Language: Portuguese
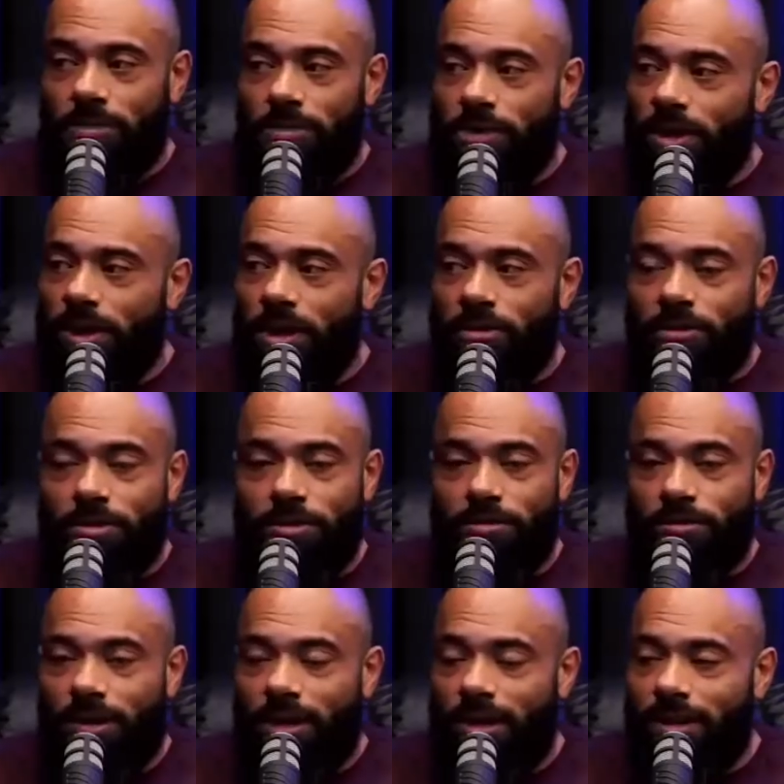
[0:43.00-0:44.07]
direito de
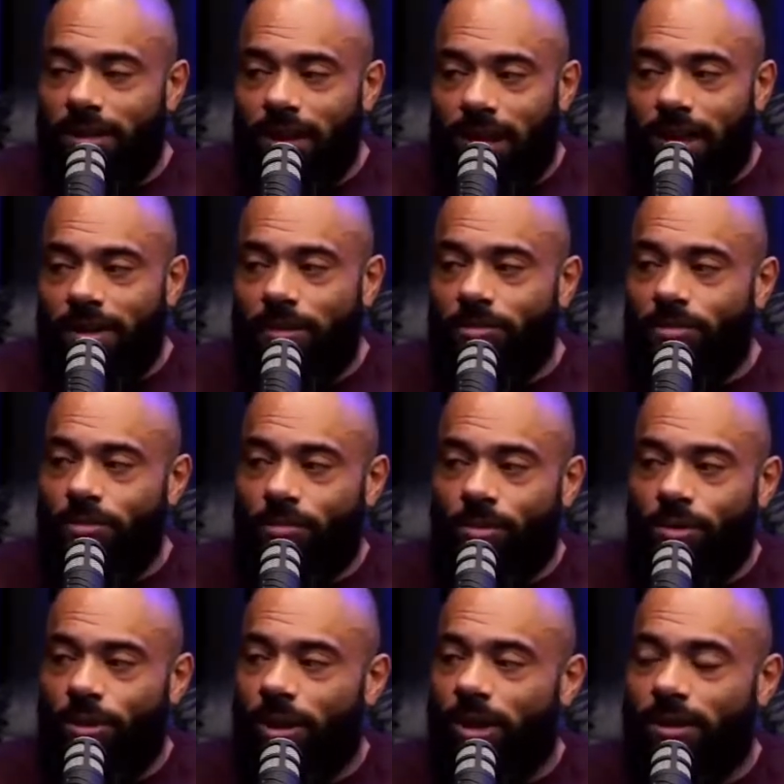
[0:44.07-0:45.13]
falar nada do
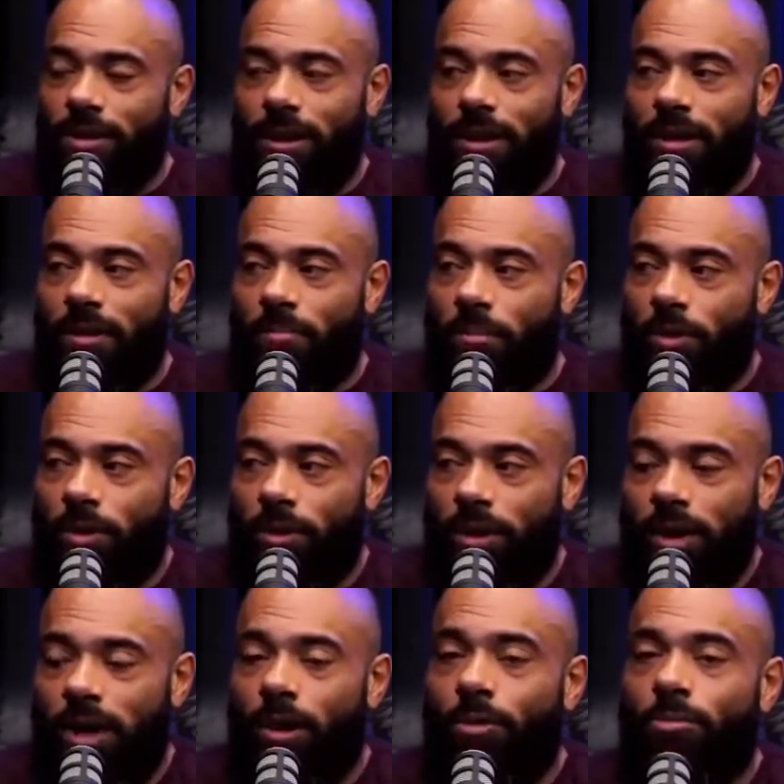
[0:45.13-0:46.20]
hambúrguer dela, porque
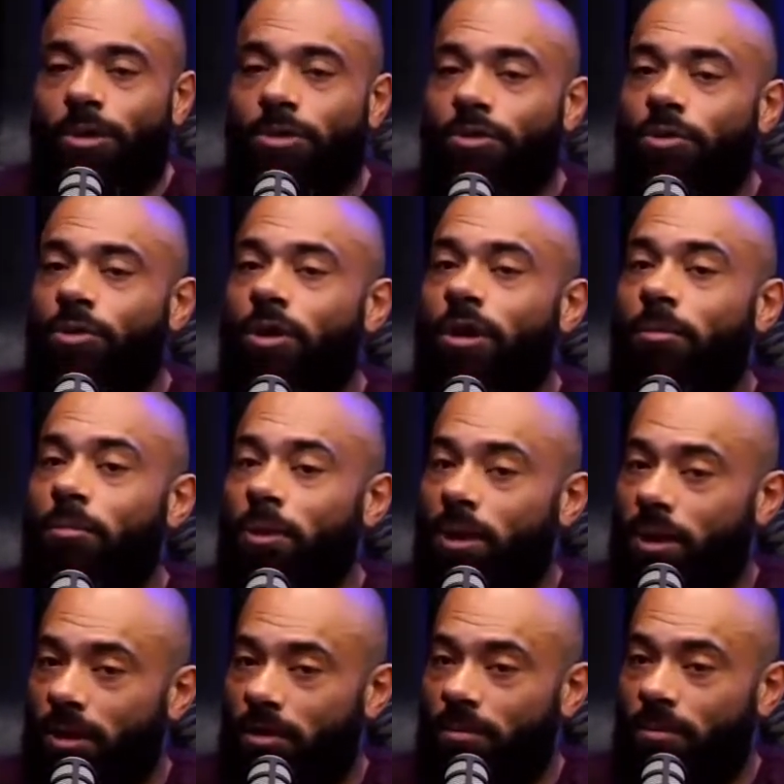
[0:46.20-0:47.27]
é uma escolha
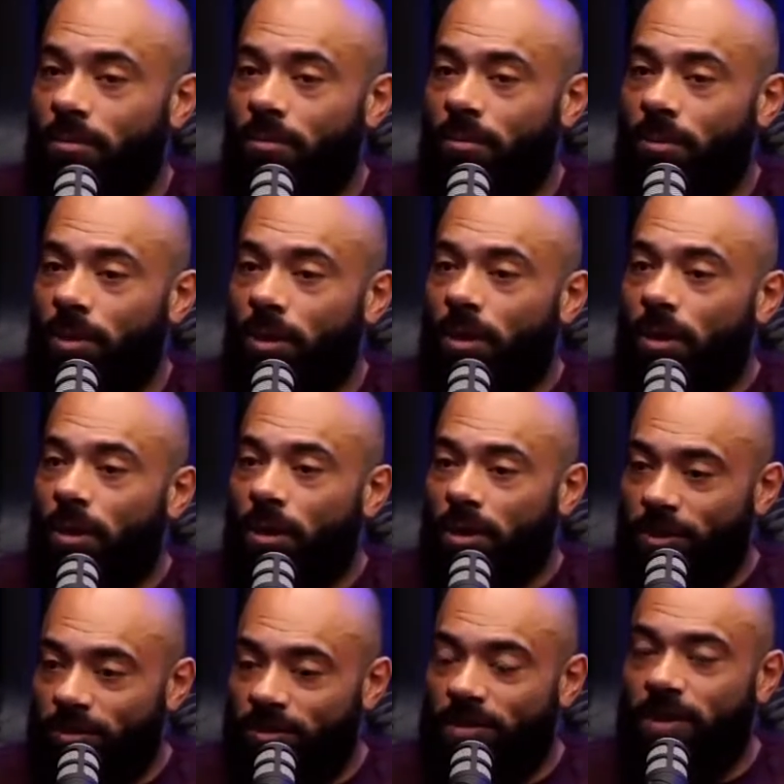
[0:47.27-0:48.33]
minha.
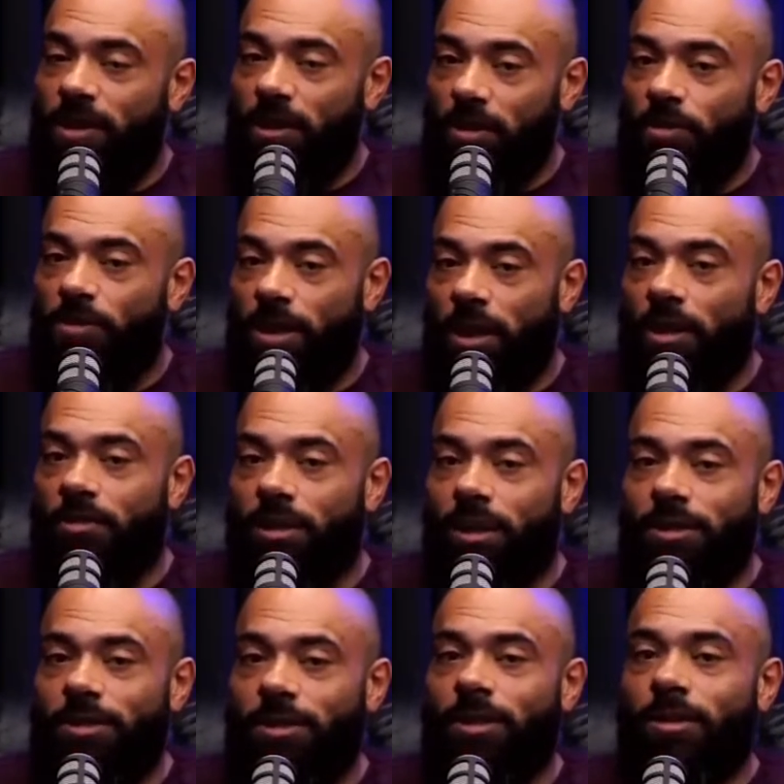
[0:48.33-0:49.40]
E sim, eu tenho que
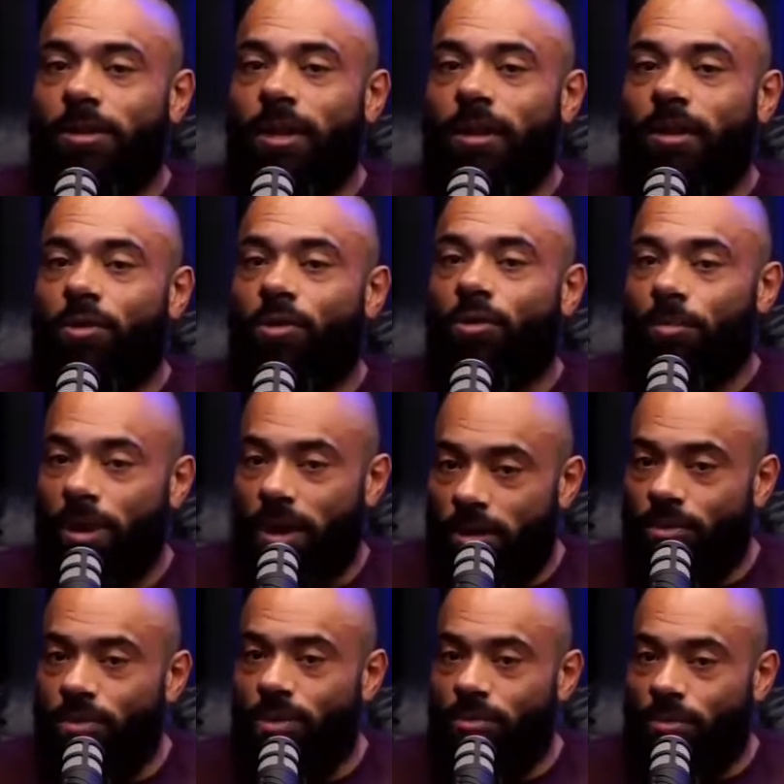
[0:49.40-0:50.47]
aceitar ela
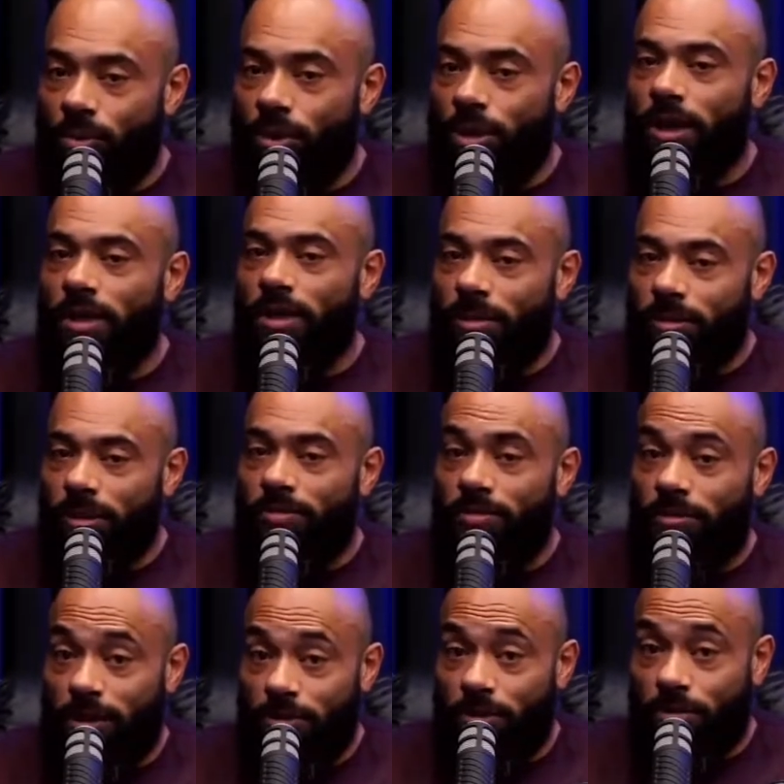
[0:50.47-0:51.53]
comendo hambúrguer na minha
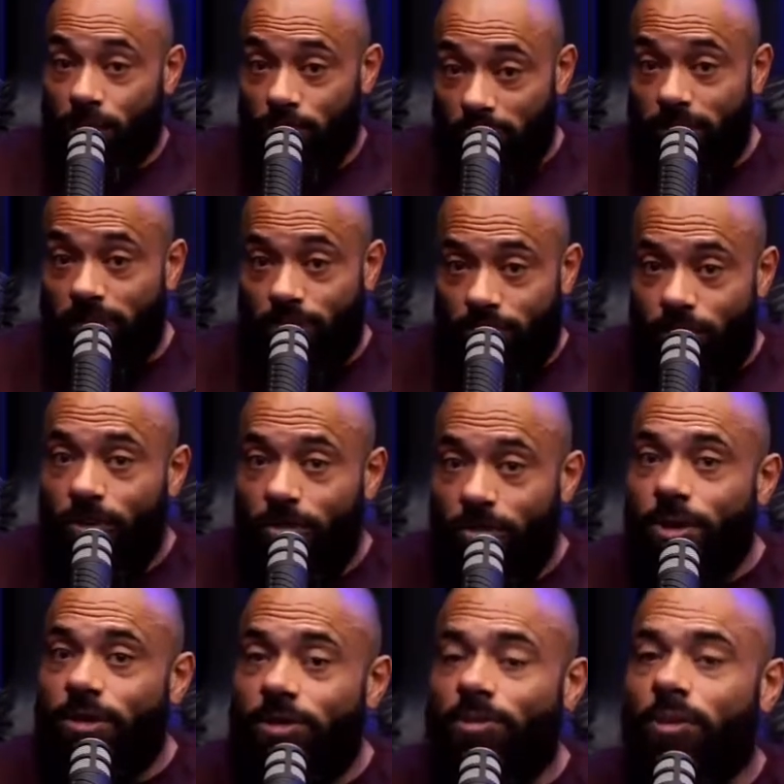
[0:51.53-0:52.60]
frente, porque foi
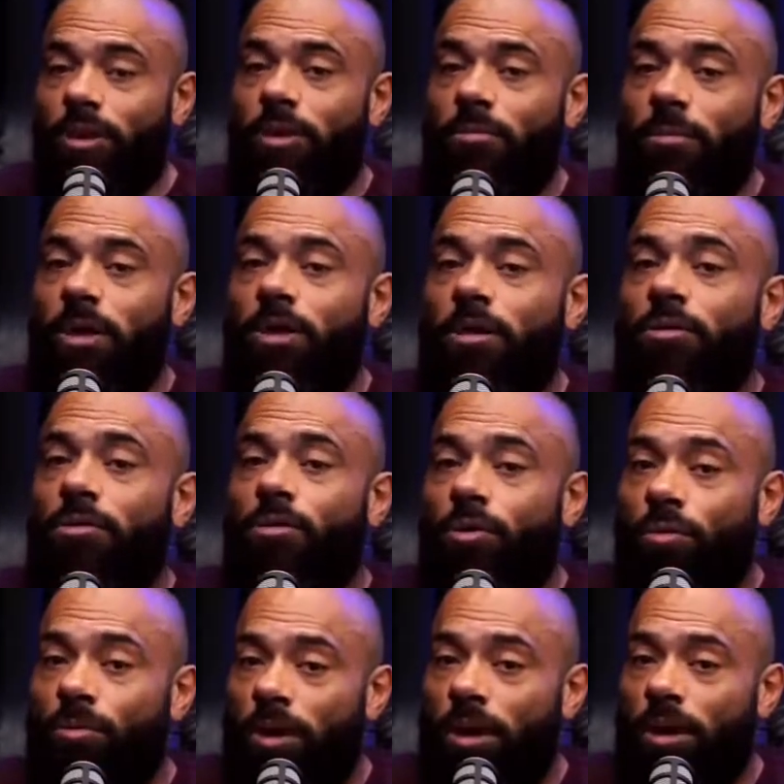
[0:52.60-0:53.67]
uma escolha minha não
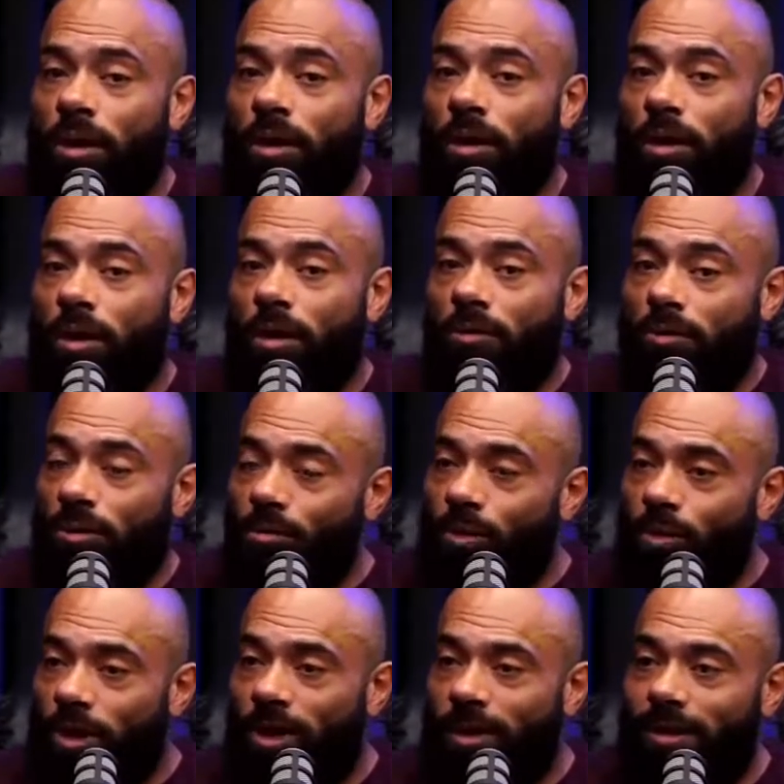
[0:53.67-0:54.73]
comer. O
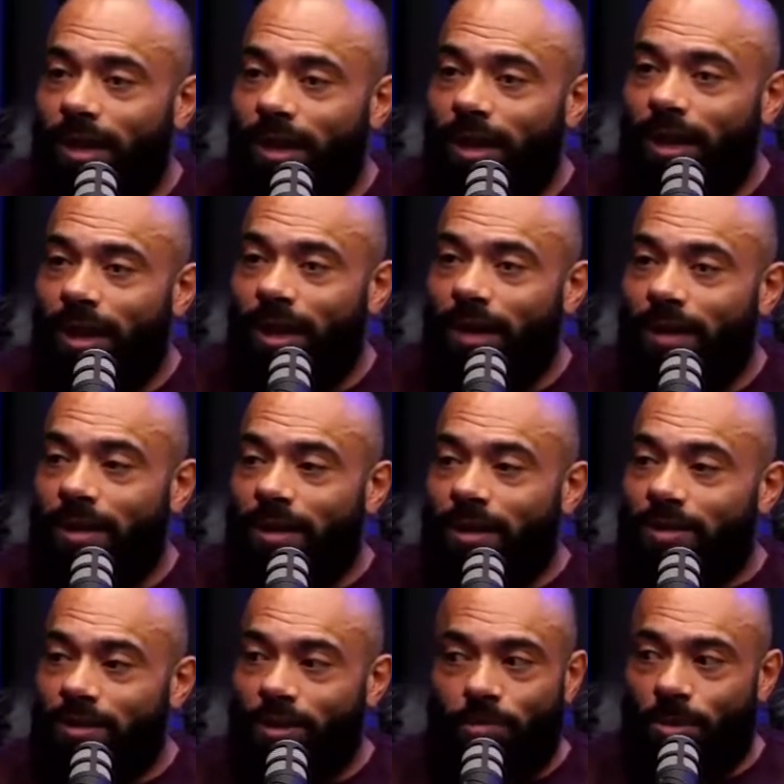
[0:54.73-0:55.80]
hambúrguer tá lá.
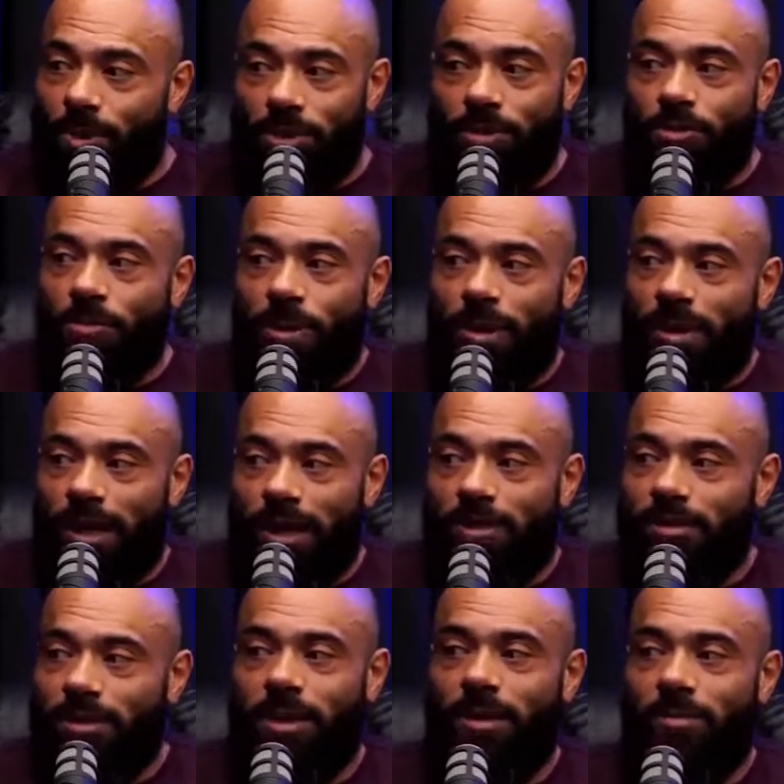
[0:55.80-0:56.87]
Se eu pedir um
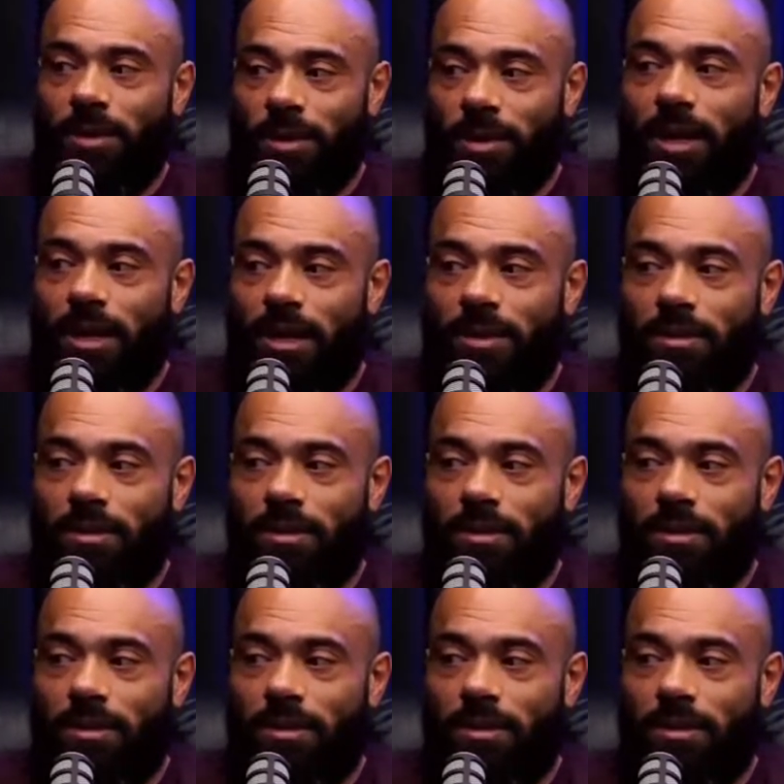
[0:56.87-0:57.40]
pedaço, ela me dá.